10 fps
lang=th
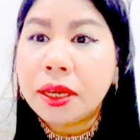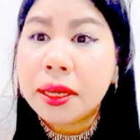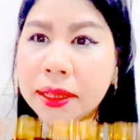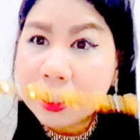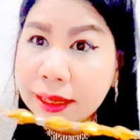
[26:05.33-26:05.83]

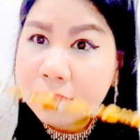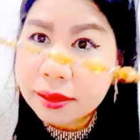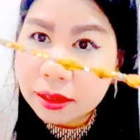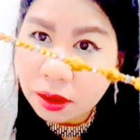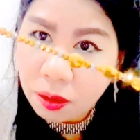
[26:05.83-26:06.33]
คิตตัน
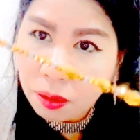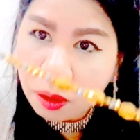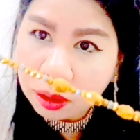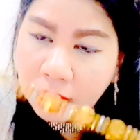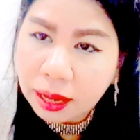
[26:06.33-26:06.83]
สีทอง
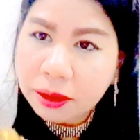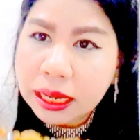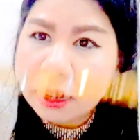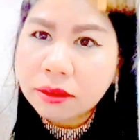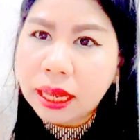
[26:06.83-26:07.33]
นะคะอัน
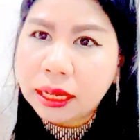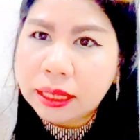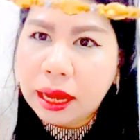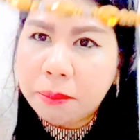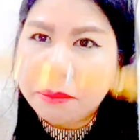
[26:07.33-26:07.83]
นี้เราสั่ง
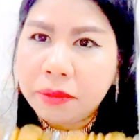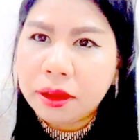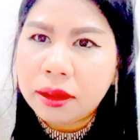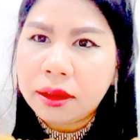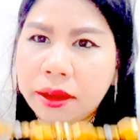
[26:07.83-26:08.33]

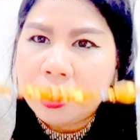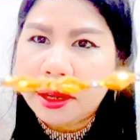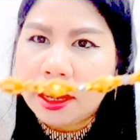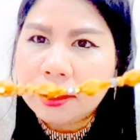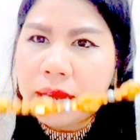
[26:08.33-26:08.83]
ทำ
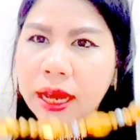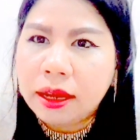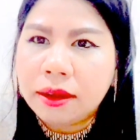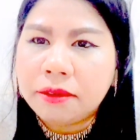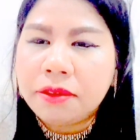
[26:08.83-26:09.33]
นะช่าง
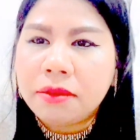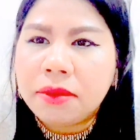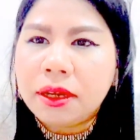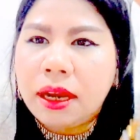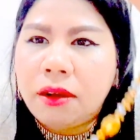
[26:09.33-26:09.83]
ฝี
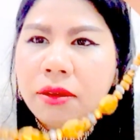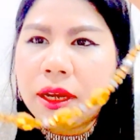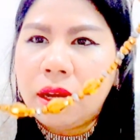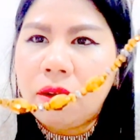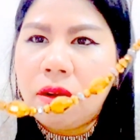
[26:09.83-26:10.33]
มือเรานะ
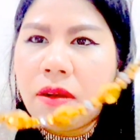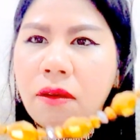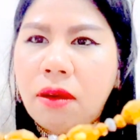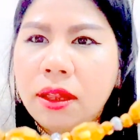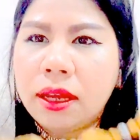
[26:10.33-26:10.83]
คะ ก็
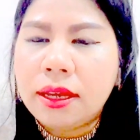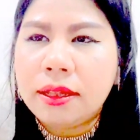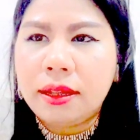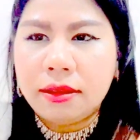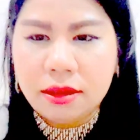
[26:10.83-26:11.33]
ร้อยนะคิต
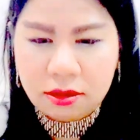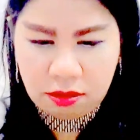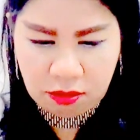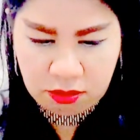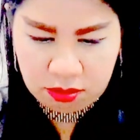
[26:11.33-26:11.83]
ตันสีท
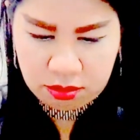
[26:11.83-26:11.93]
อง